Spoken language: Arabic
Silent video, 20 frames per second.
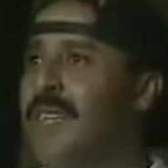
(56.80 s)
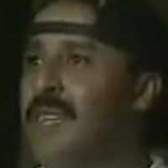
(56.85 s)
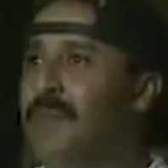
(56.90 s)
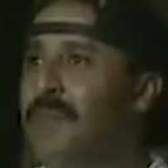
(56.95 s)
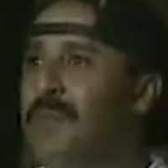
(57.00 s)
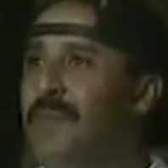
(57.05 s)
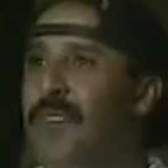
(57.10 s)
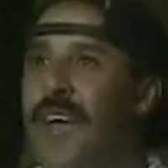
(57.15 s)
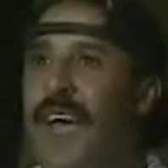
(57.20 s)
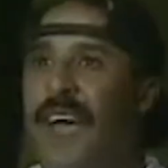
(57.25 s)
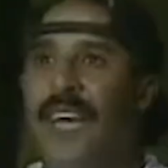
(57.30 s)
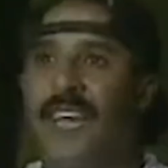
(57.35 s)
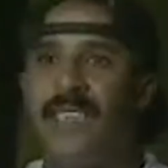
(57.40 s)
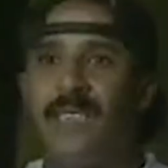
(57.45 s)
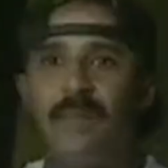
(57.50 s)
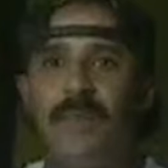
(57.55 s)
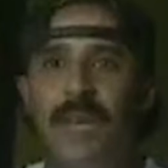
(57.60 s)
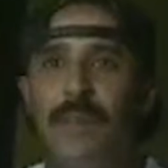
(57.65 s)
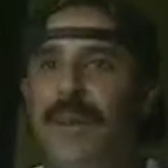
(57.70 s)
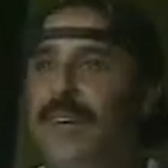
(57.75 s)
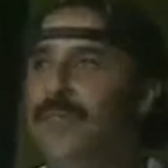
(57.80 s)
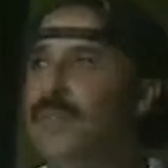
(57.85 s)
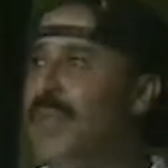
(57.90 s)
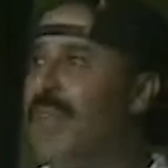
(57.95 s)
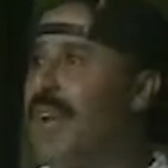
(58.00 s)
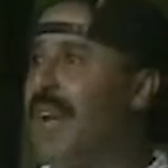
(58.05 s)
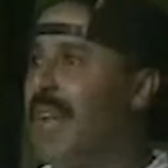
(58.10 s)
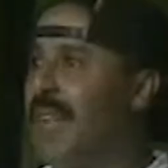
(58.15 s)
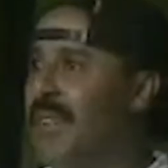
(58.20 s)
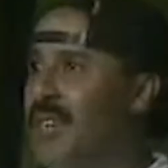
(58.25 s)
قسم فيها قسم
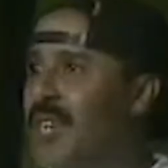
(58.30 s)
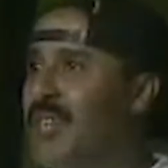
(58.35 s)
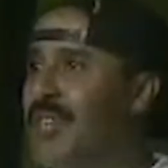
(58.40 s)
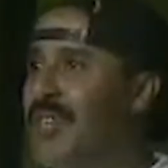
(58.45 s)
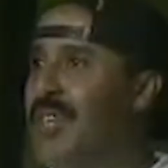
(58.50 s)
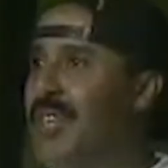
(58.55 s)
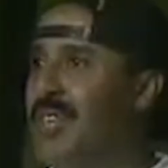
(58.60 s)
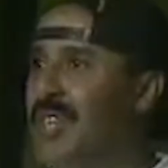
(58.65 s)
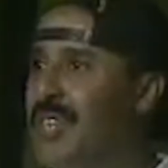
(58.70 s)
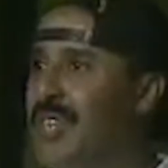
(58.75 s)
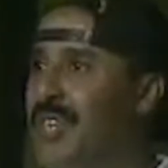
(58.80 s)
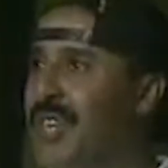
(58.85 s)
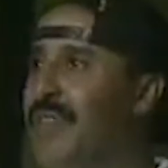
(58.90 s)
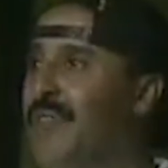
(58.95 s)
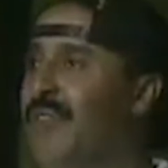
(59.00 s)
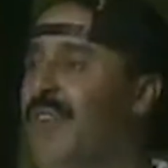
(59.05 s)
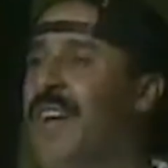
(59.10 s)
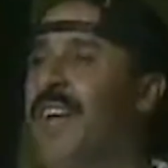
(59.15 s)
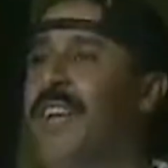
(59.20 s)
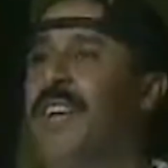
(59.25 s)
كيبقى لي يقرا التحضيري التحضيري وفي